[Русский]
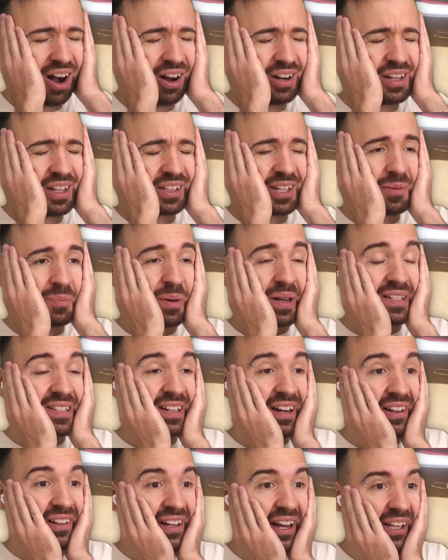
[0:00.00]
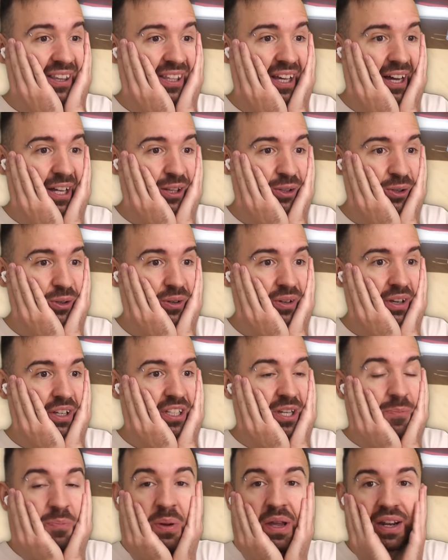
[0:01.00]
О, нет, я просрал катану. И
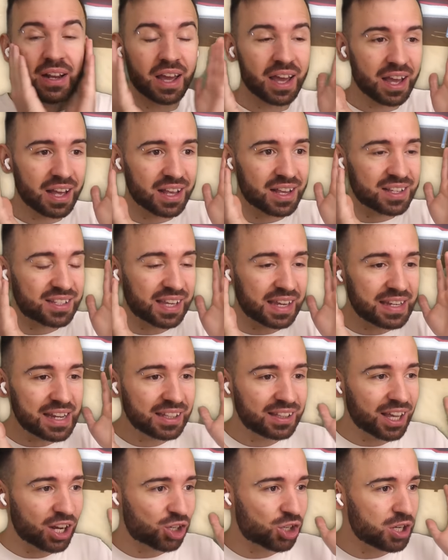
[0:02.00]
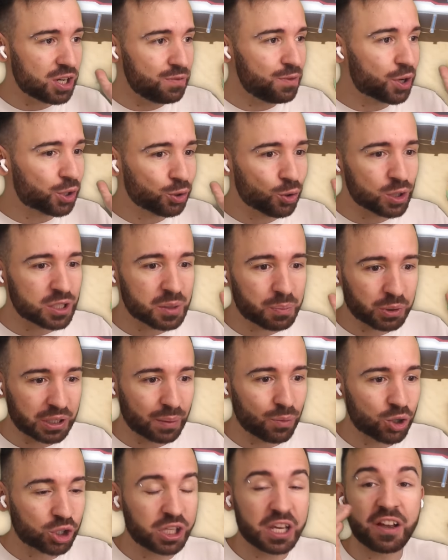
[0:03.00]
теперь за ней даже не вернуться,
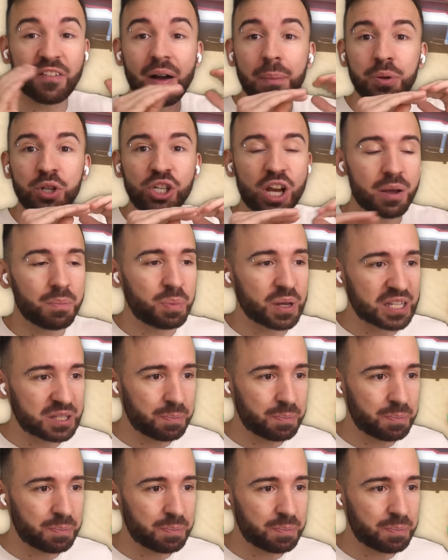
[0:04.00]
потому что я вообще без